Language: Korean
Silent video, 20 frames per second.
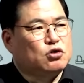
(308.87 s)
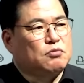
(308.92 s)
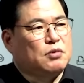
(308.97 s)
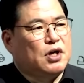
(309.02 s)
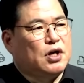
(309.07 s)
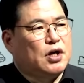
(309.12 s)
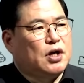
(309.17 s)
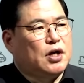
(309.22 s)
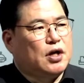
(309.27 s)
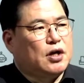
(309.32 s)
예,
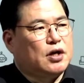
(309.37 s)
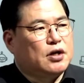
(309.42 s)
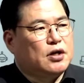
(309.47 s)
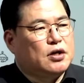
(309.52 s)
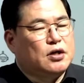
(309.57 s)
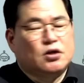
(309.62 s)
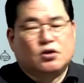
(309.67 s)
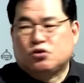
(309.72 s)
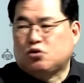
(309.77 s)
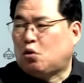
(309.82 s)
요즘에
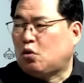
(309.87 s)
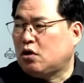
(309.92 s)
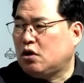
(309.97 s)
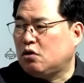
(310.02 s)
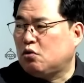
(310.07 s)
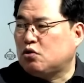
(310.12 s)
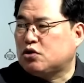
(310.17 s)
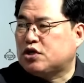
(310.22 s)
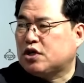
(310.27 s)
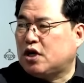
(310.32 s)
어.
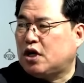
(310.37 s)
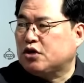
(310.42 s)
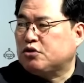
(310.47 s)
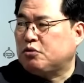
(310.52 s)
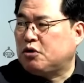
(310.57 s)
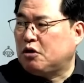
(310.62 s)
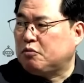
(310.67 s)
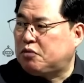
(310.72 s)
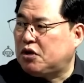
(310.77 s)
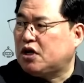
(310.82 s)
송일국 씨가
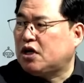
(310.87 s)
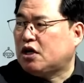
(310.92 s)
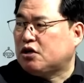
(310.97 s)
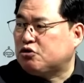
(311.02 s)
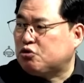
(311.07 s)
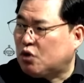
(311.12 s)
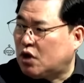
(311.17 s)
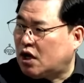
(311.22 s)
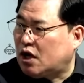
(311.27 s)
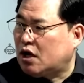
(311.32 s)
좀 형편이
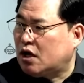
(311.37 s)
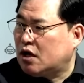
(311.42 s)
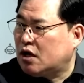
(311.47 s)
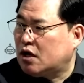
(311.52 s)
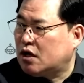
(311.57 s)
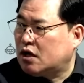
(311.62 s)
안 좋아.